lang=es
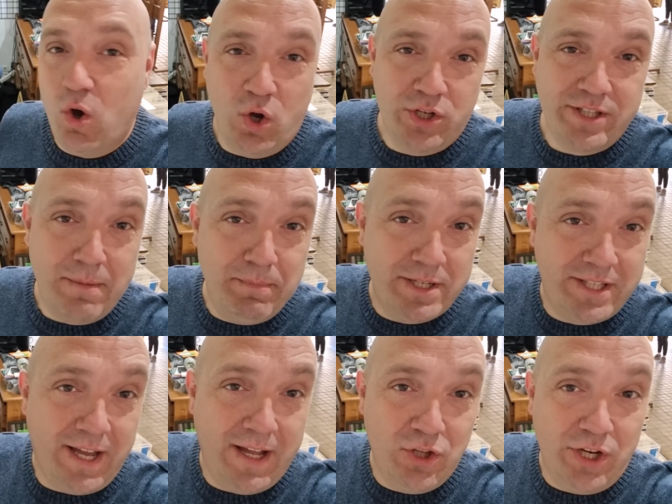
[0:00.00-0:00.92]
o está
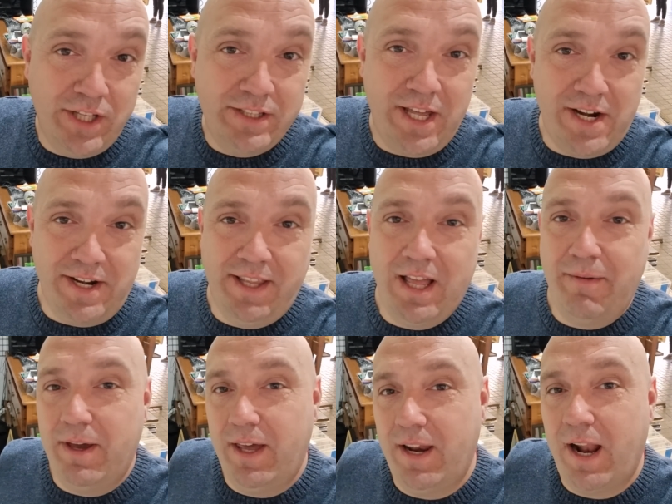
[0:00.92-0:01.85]
investigando en internet
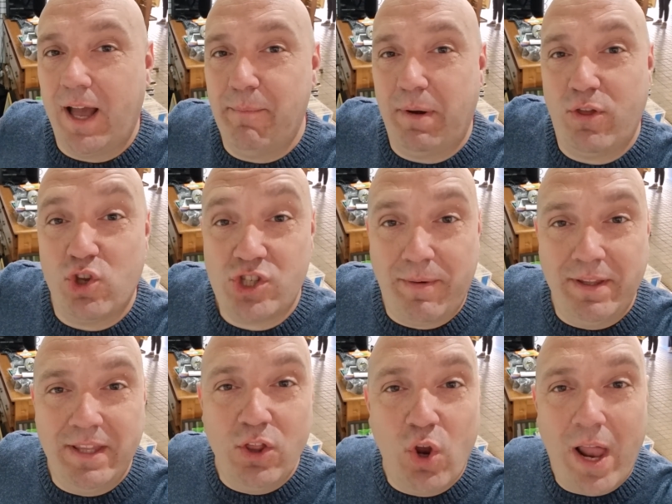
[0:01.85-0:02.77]
a ver a qué precio se ha
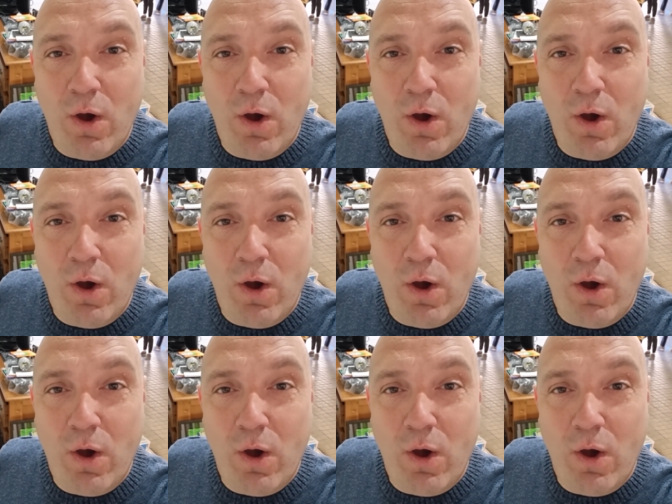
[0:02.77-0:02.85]
vendido